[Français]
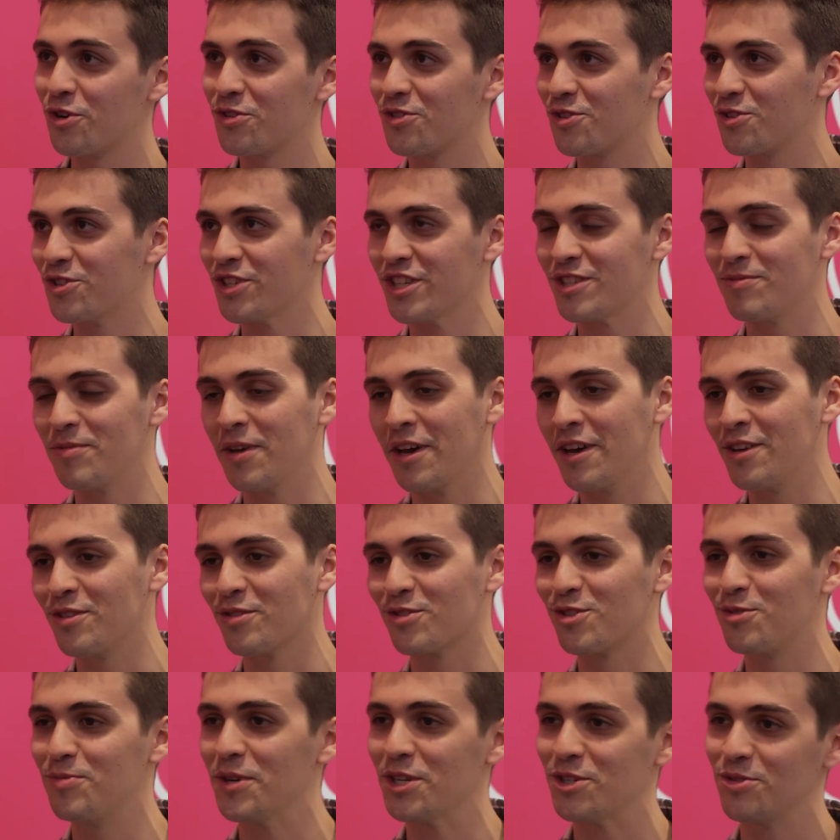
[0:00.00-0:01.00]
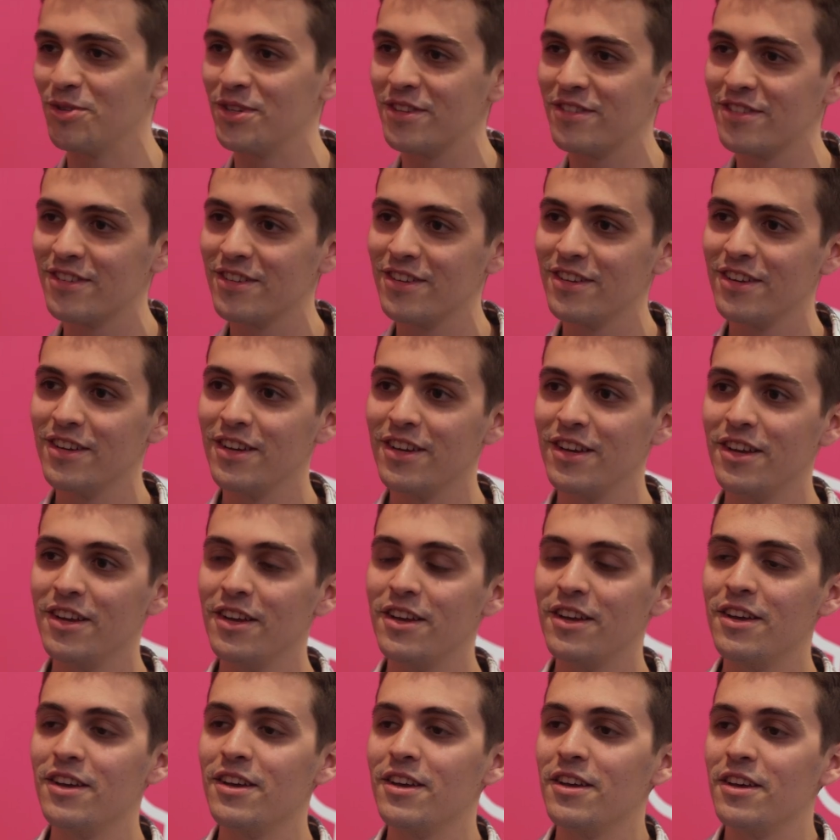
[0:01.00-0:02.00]
que ce que j'espérais, donc super chouette.
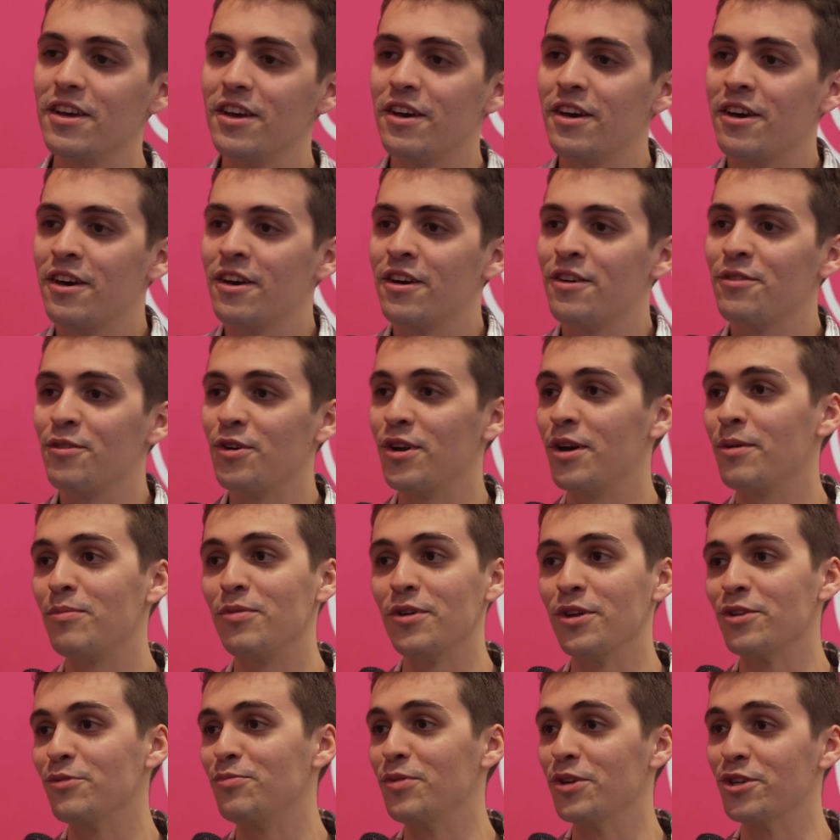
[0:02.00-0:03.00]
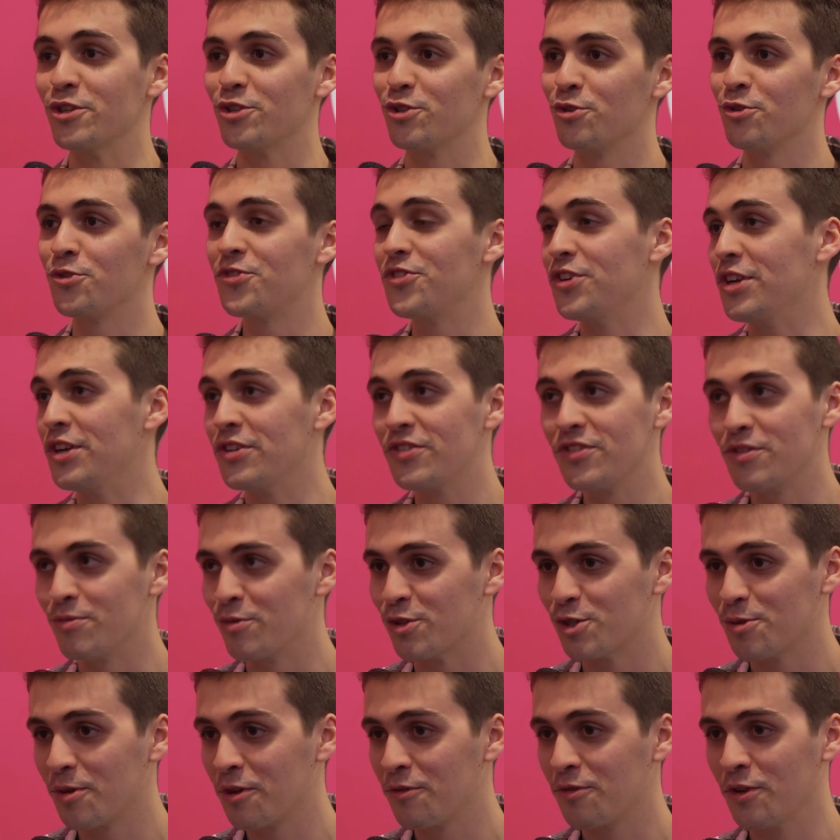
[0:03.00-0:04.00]
Euh, voilà, plein, plein de jeux. célestes, c'est
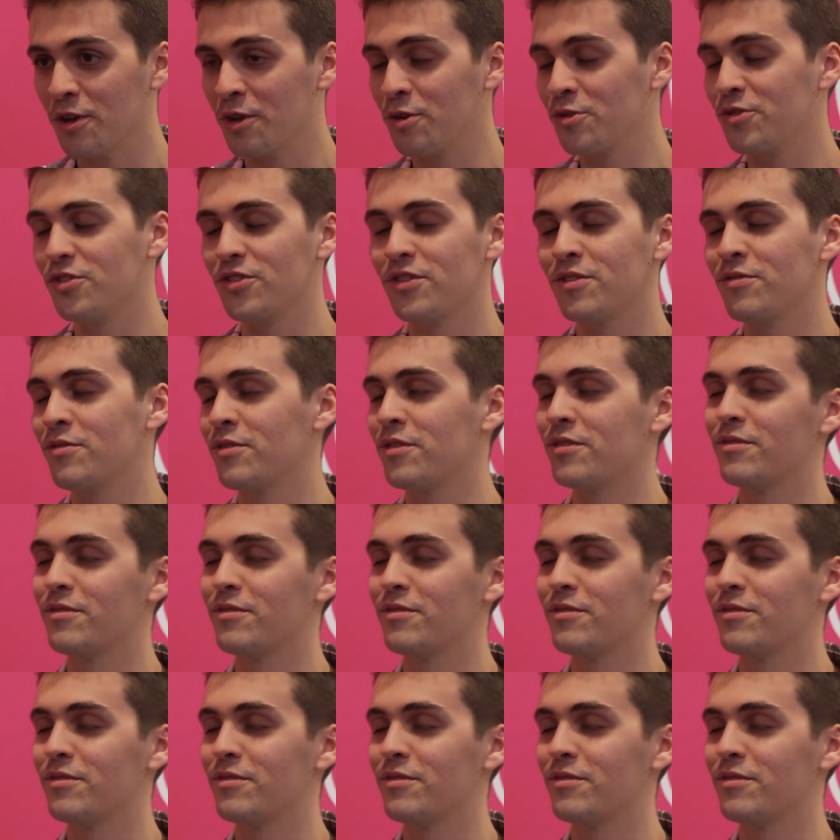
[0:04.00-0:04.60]
mon jeu préféré aussi.